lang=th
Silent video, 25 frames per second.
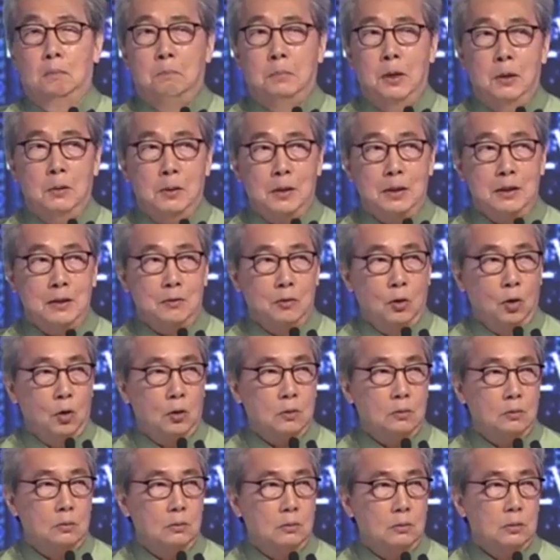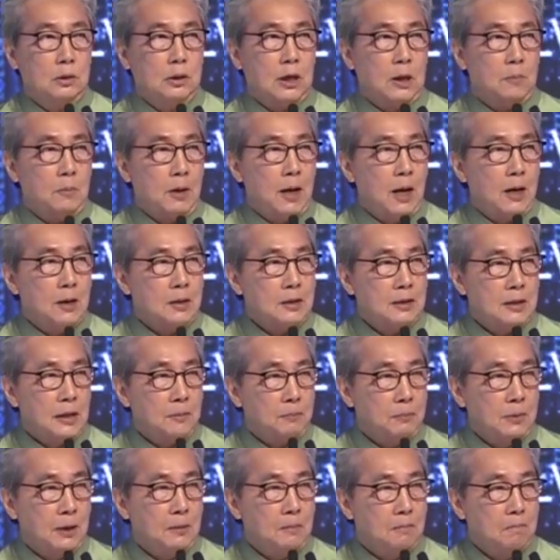b e l l and Road กับ
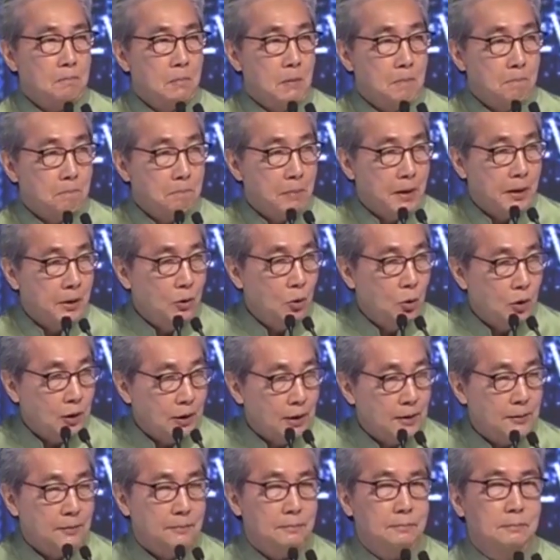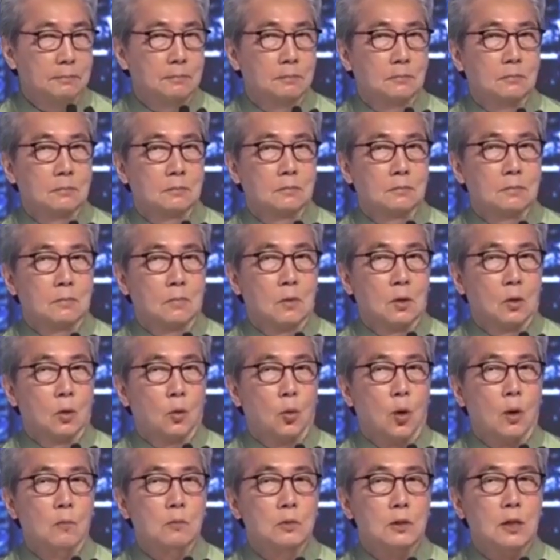RCEP นั้นมันไปด้วยกัน
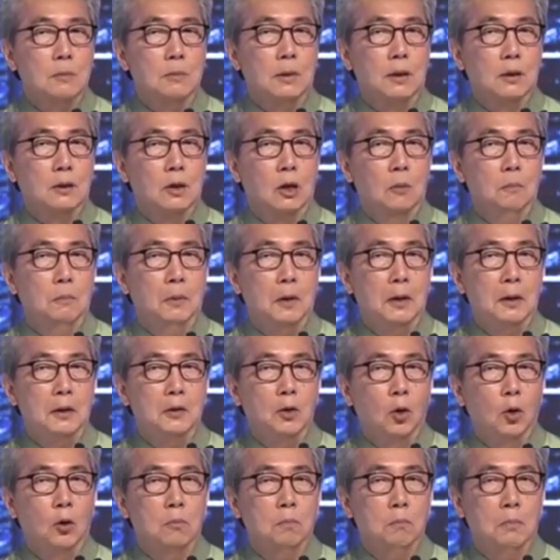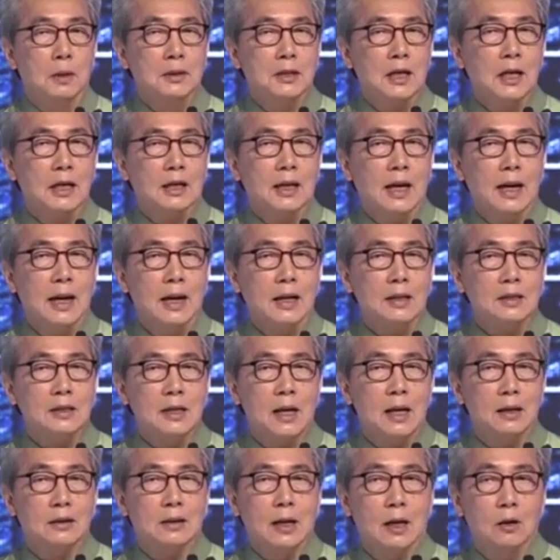ความสำคัญของ b e l l and Road ไม่ใช่แค่ส
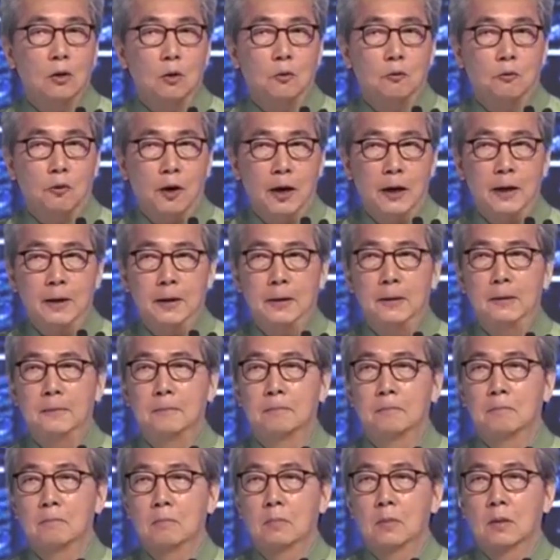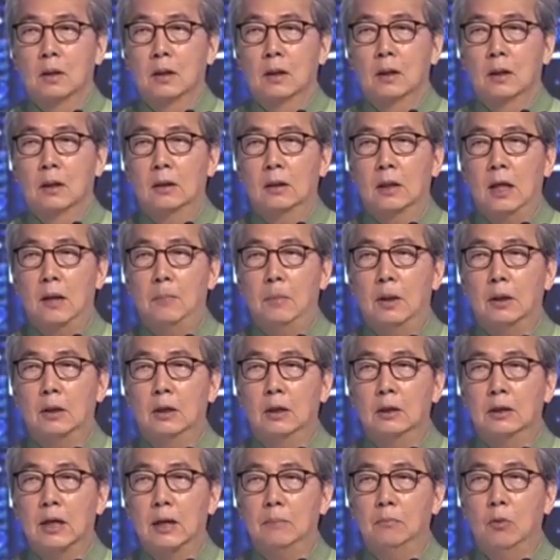ร้างทางรถไฟ แต่มัน
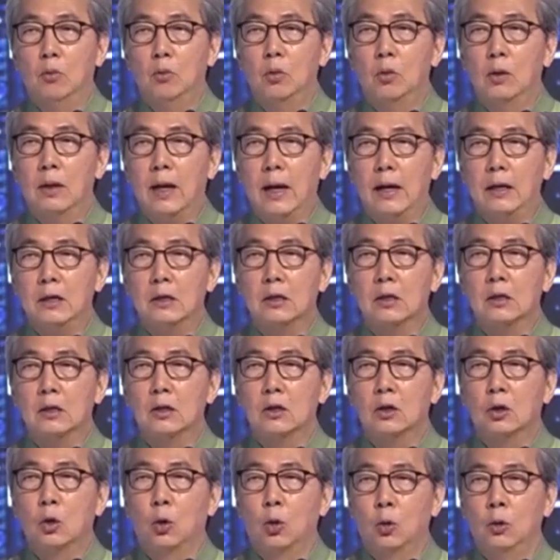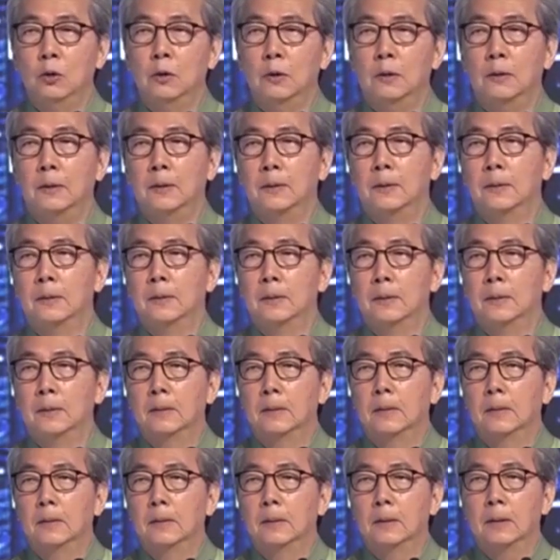คือการ mobilize ทุน
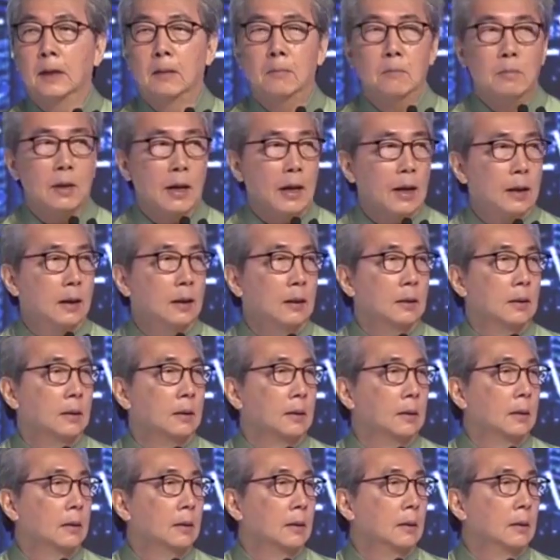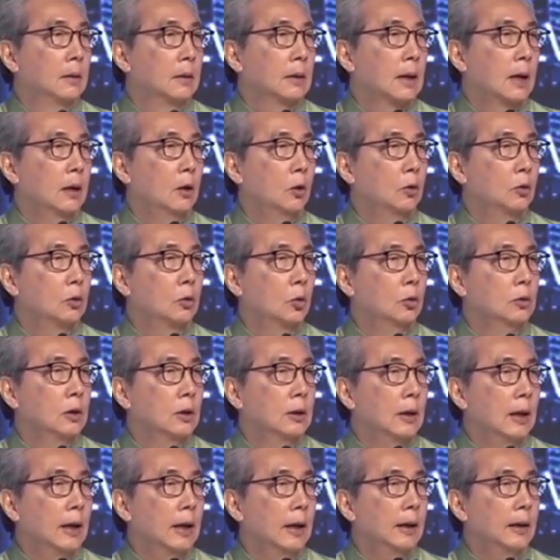กำลังการลงทุน
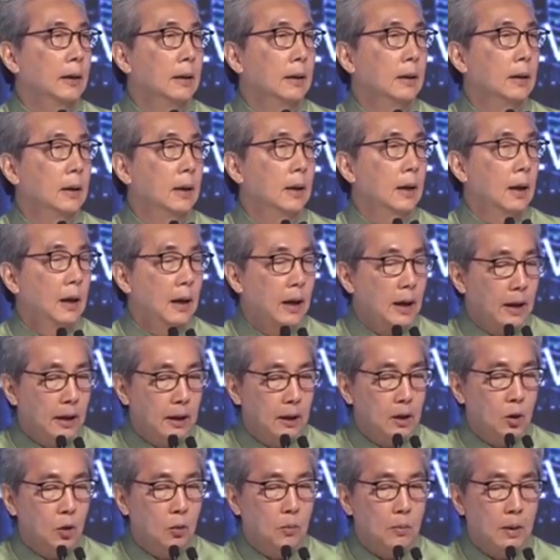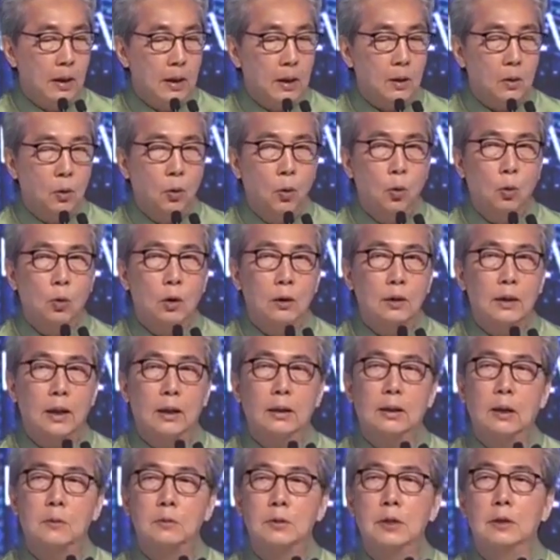ทั้งหลาย ให้ลงมาคู่ขนา
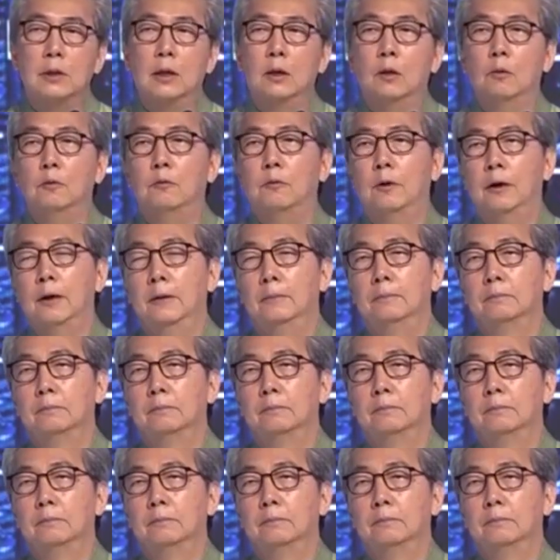นกับเส้นทางรถไฟ